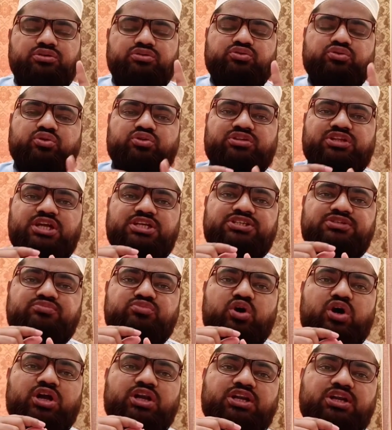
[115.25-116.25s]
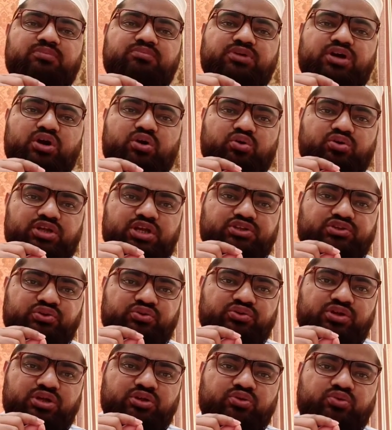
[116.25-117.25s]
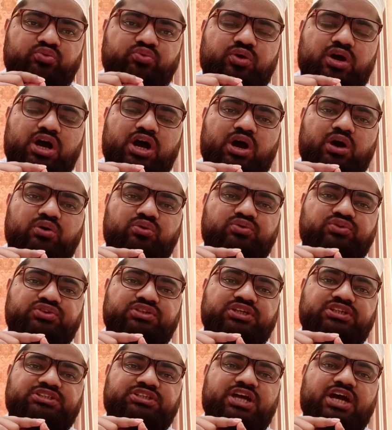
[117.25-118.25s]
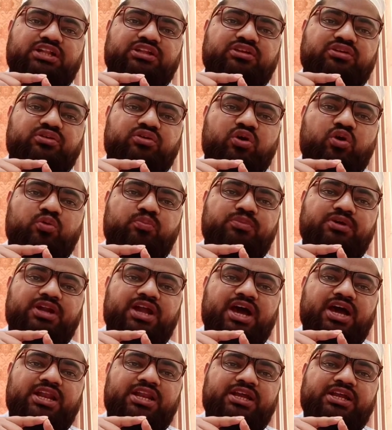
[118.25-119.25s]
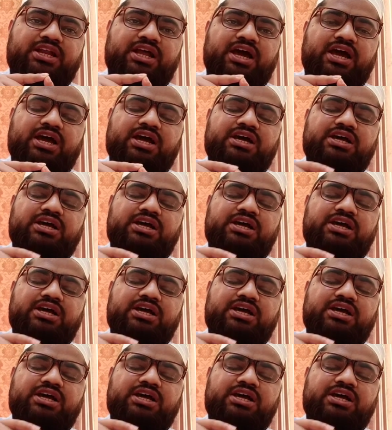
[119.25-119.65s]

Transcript: सो दस मुहर्रम का रोज़ा सुन्नत हुआ और उसके साथ नौ मिला लेना